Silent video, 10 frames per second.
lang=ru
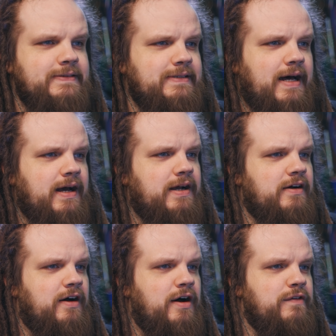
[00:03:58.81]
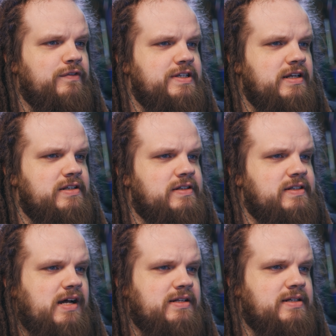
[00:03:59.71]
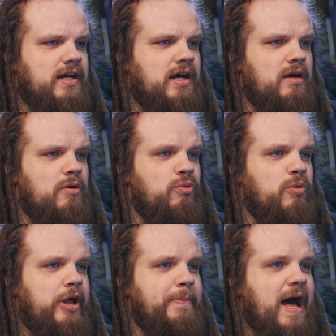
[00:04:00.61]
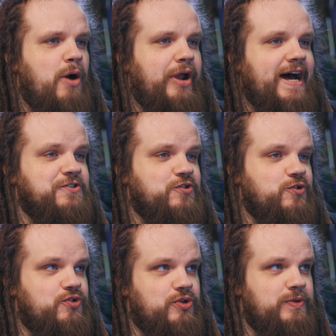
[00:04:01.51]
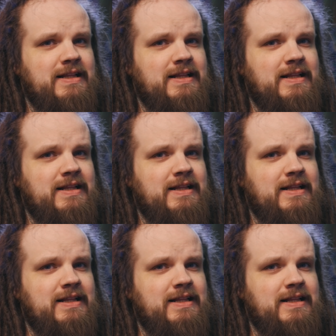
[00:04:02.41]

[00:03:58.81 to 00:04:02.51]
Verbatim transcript: Так, э, Василиса Царская, What About Us?